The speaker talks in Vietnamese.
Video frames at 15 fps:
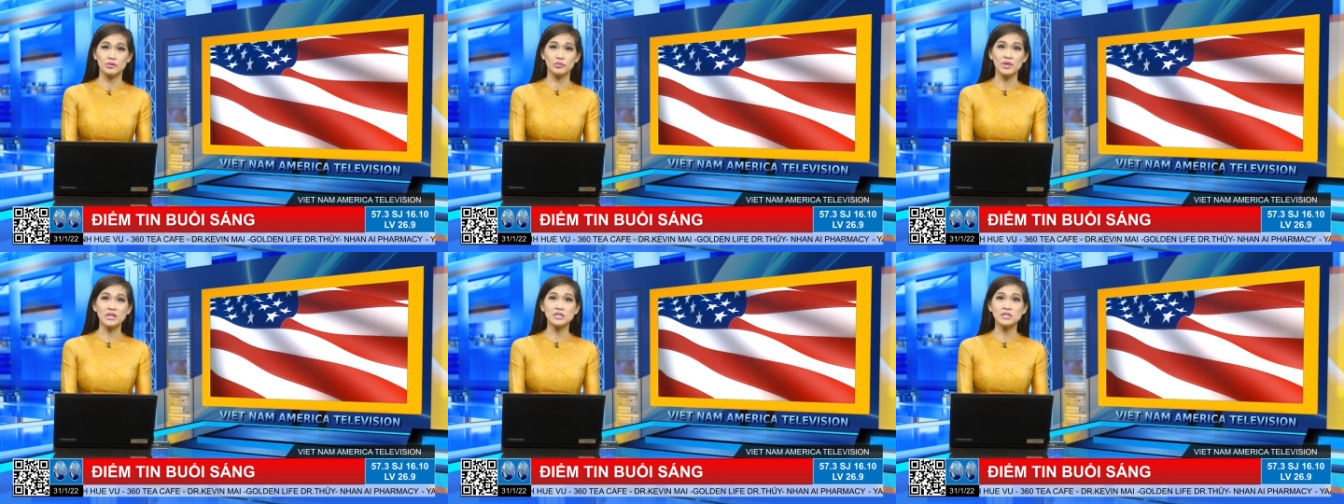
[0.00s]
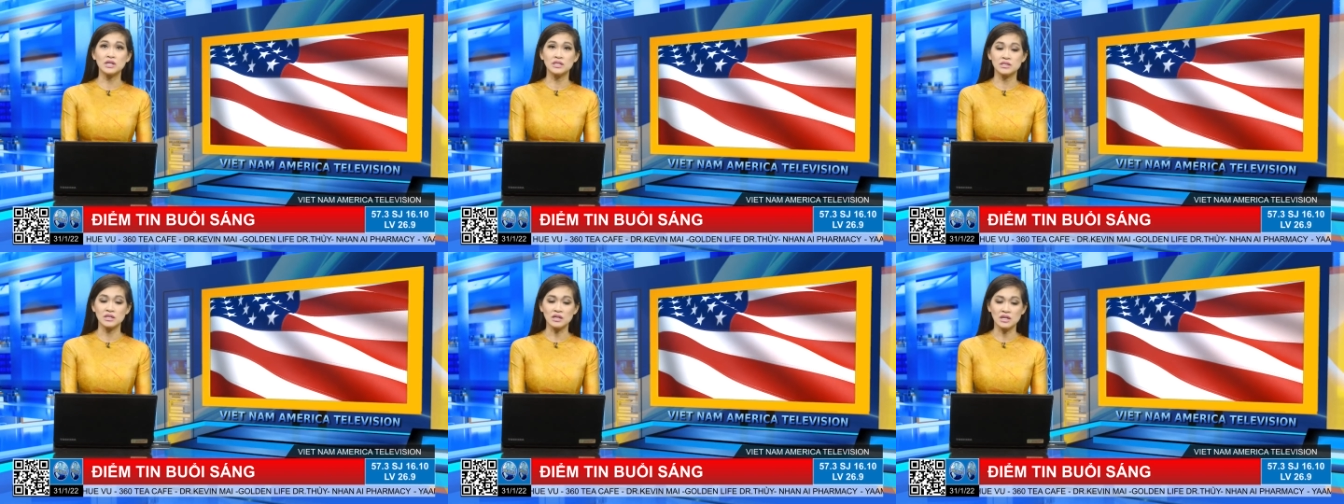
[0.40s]
Tuyết
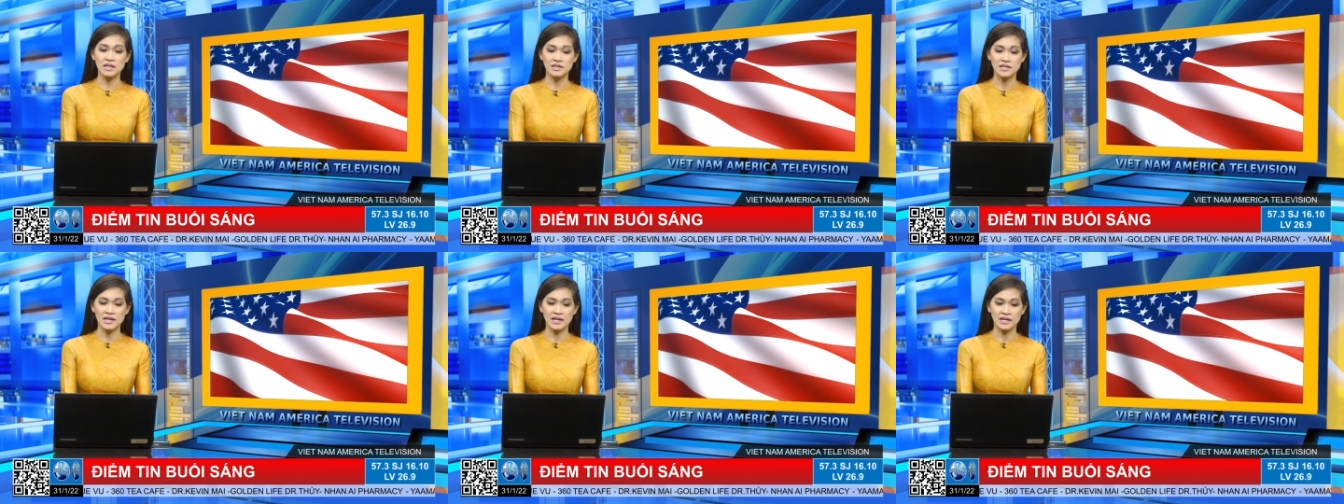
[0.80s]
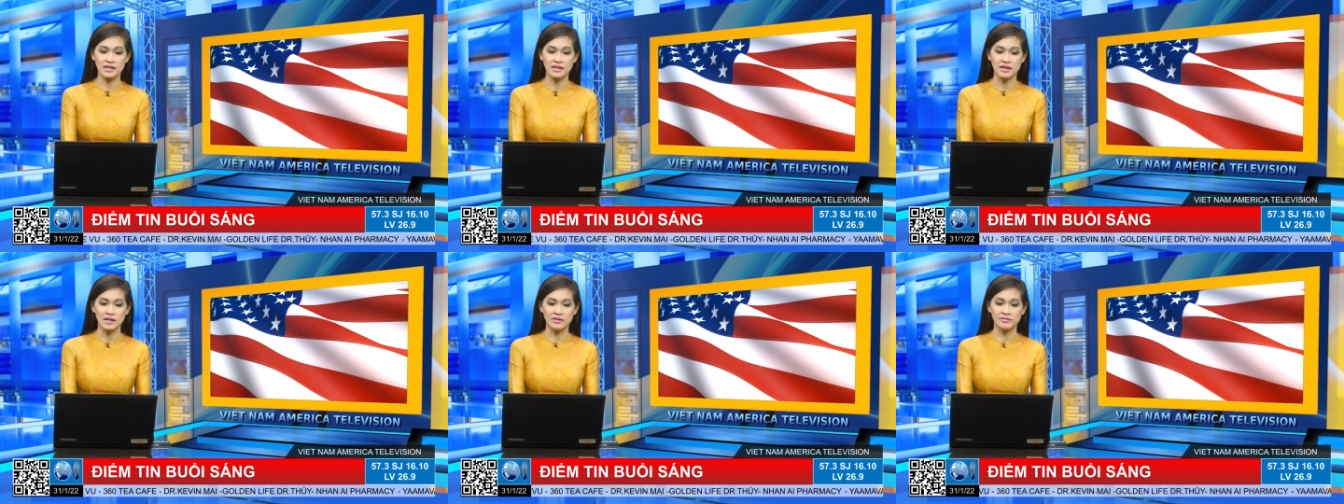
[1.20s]
rơi rất là dày
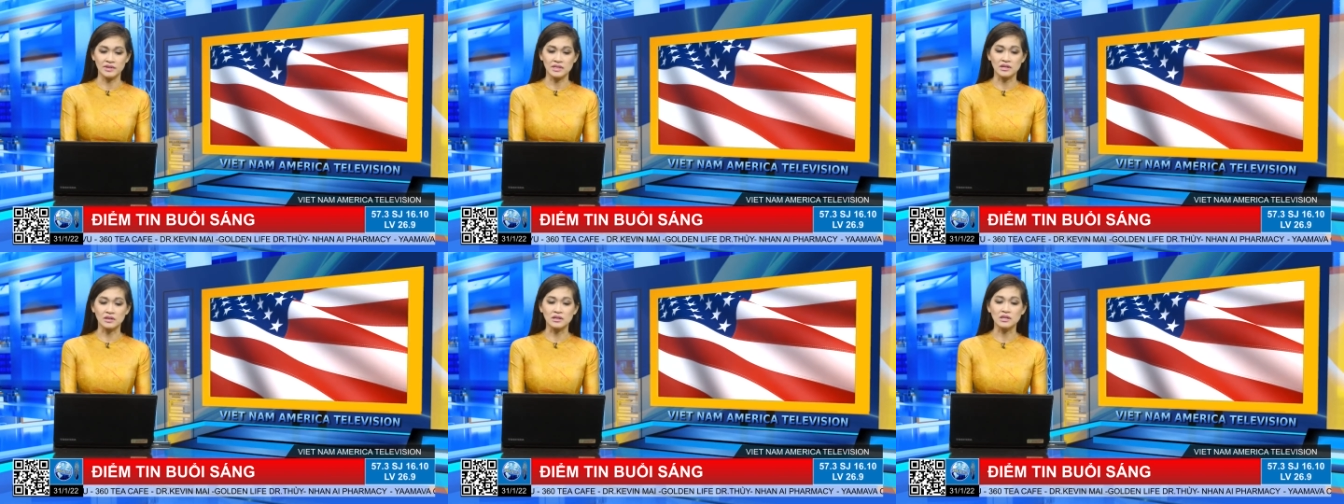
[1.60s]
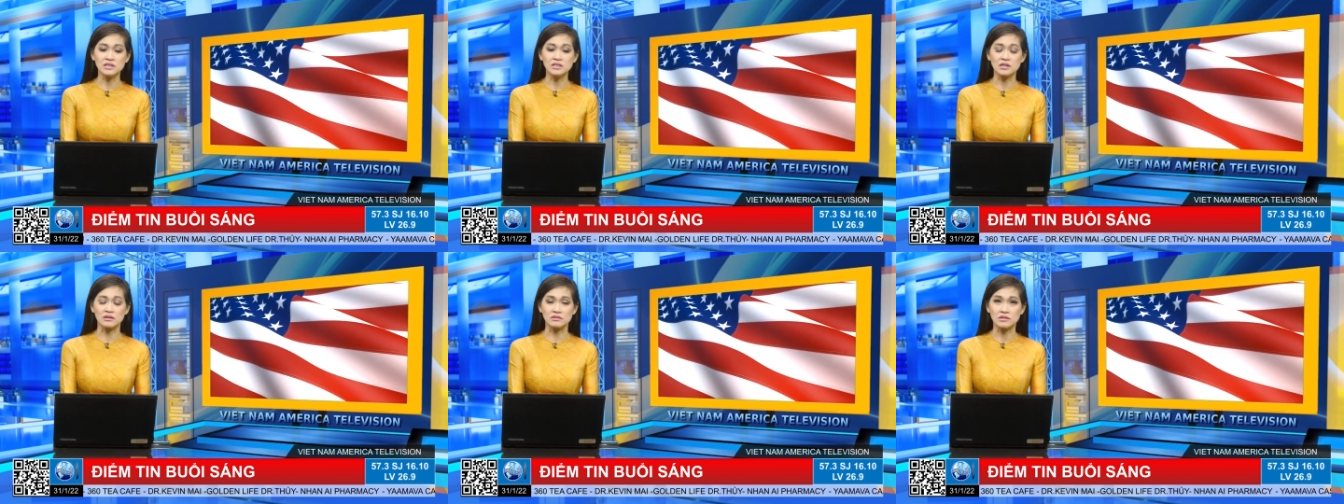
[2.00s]
và những cái
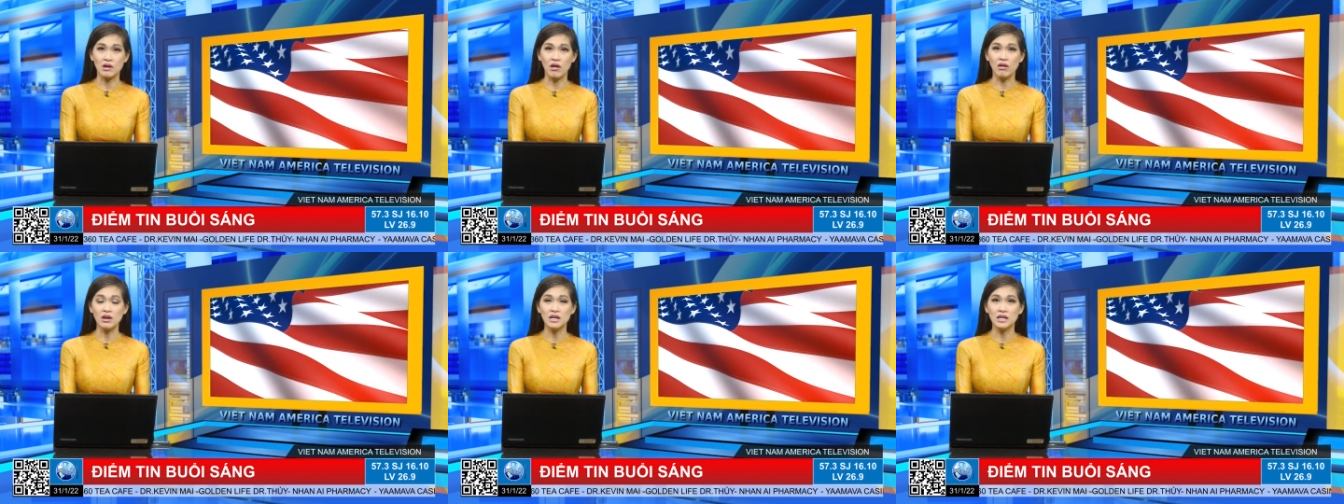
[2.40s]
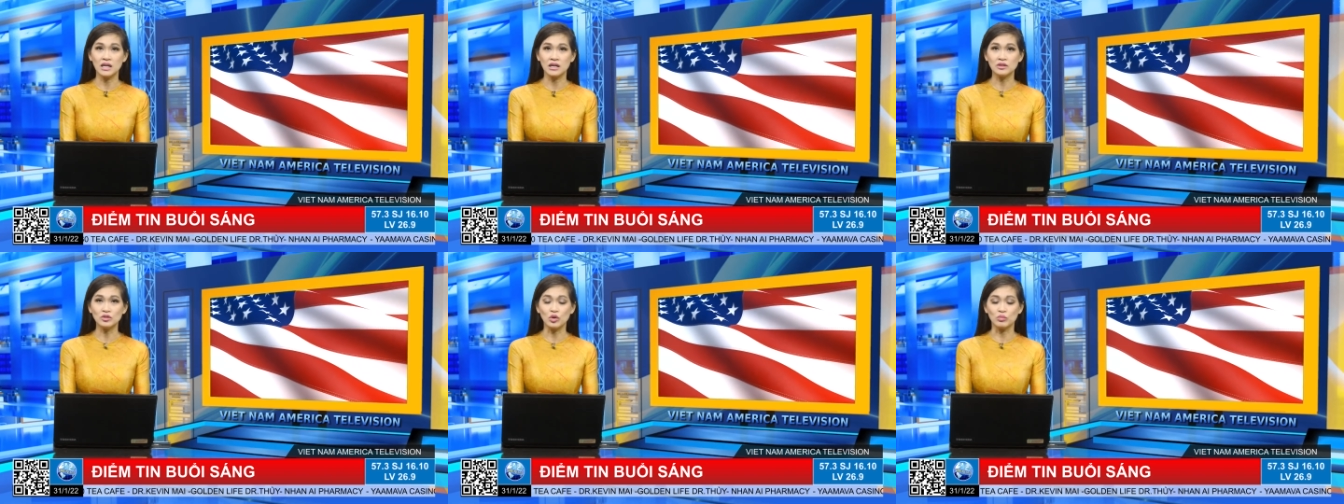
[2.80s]
trận gió
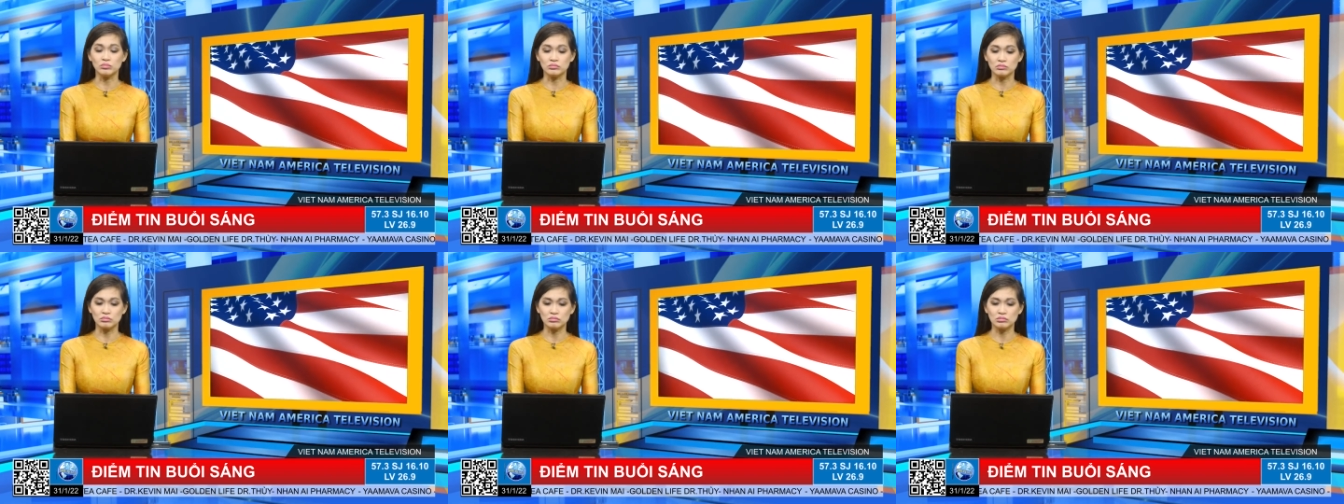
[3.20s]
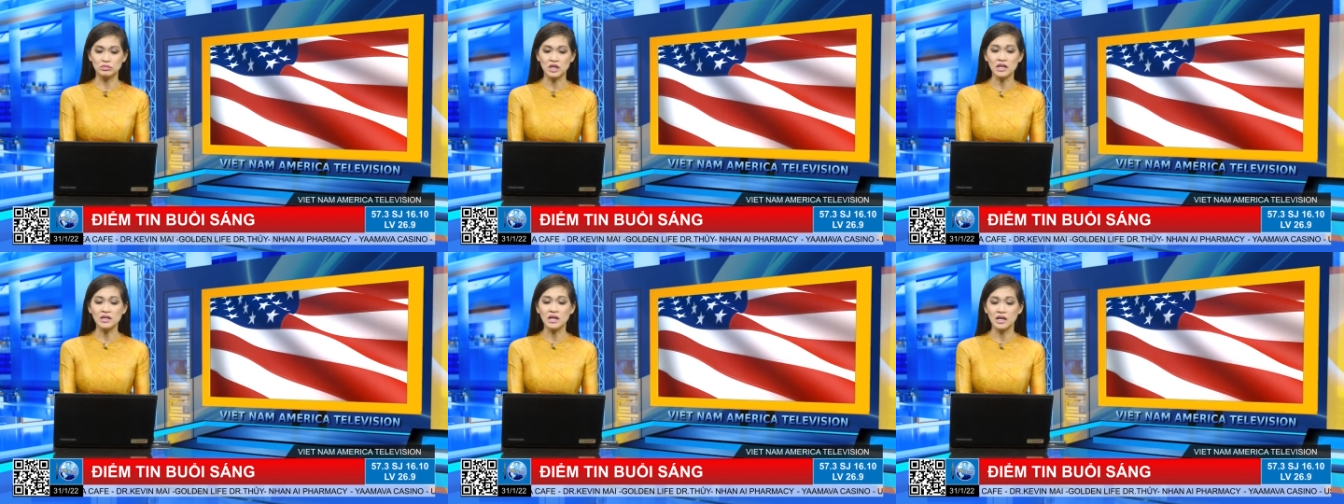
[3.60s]
lớn cũng
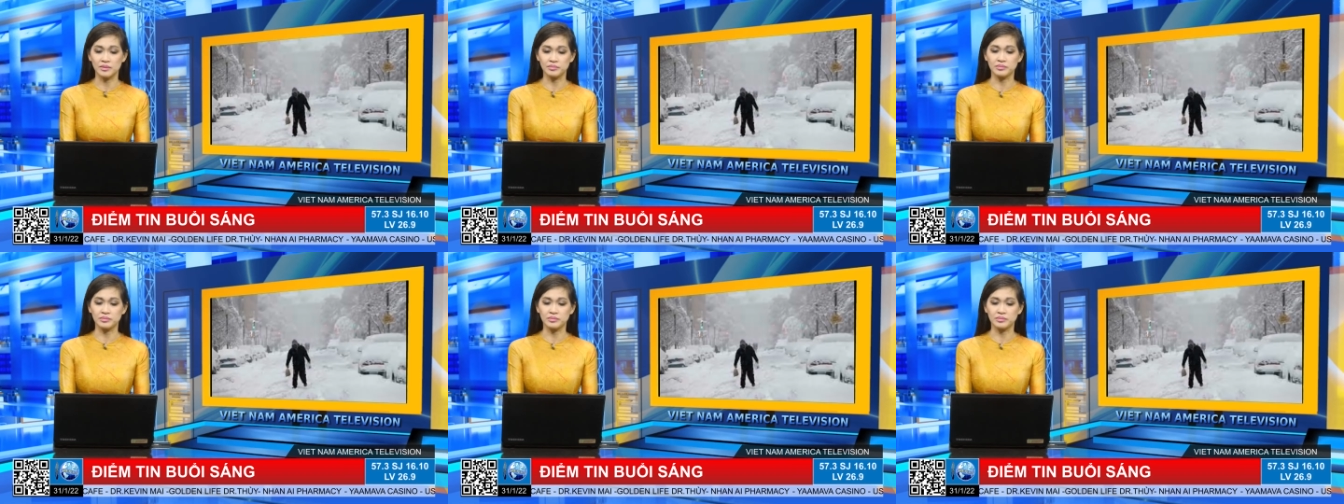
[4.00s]
kết hợp